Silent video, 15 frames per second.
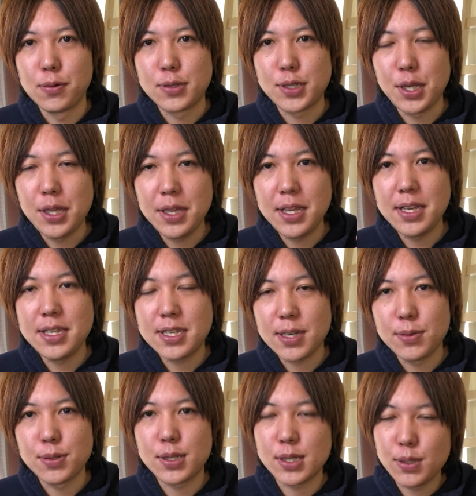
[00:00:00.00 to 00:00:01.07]
う、宣伝しちゃ
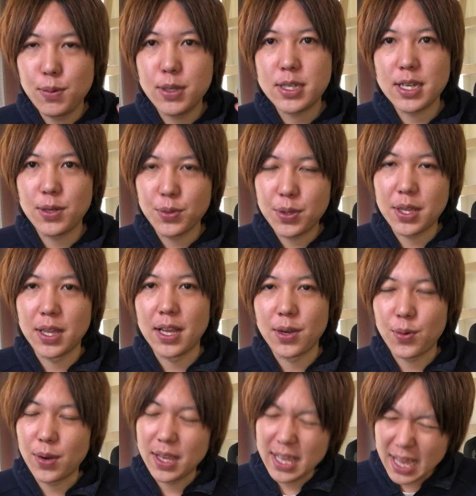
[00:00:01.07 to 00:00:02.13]
う、進めちゃうっていうのは、
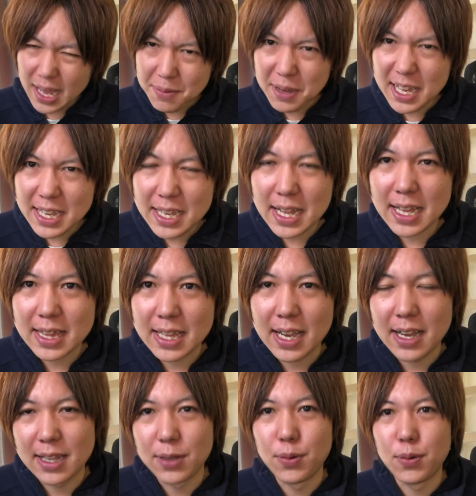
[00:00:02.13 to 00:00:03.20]
これやばいなって
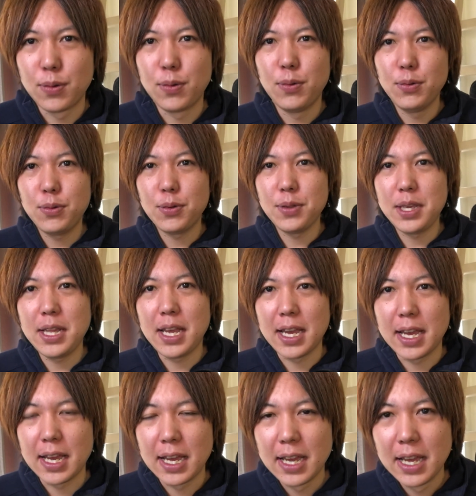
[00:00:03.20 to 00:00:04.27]
か、あの、本当に
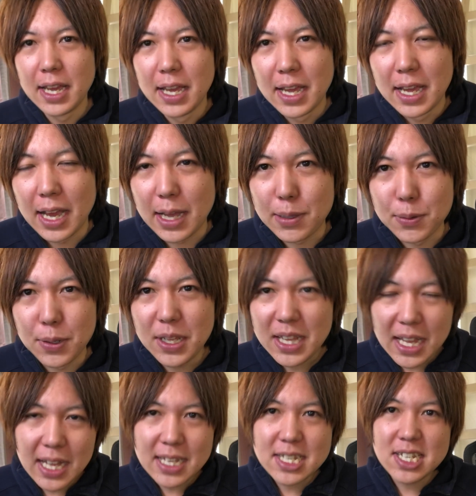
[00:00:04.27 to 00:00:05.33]
ね、あの、
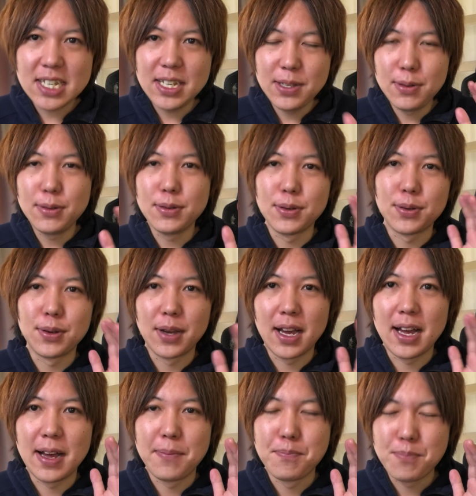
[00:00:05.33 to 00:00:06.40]
リテラシー能力
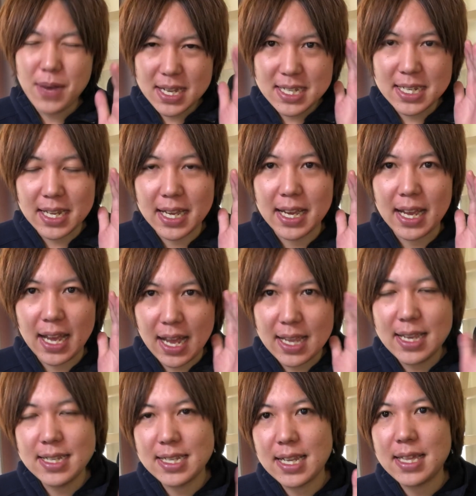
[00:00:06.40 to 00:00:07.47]
がマジで欠
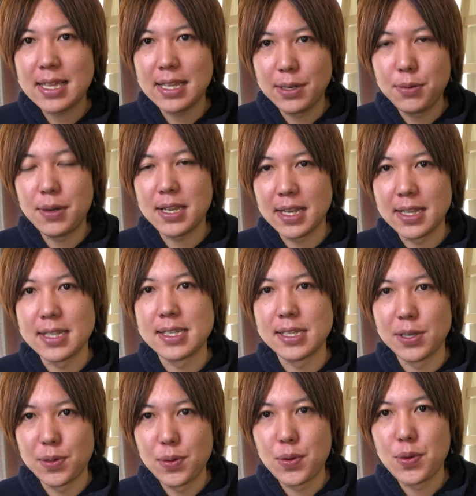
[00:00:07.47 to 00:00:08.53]
けちゃってるわけです
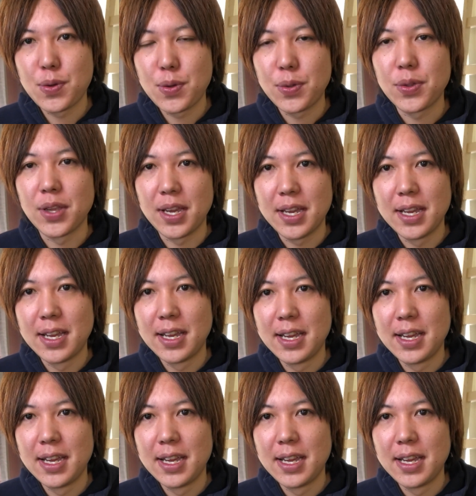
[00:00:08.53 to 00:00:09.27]
よ。ね。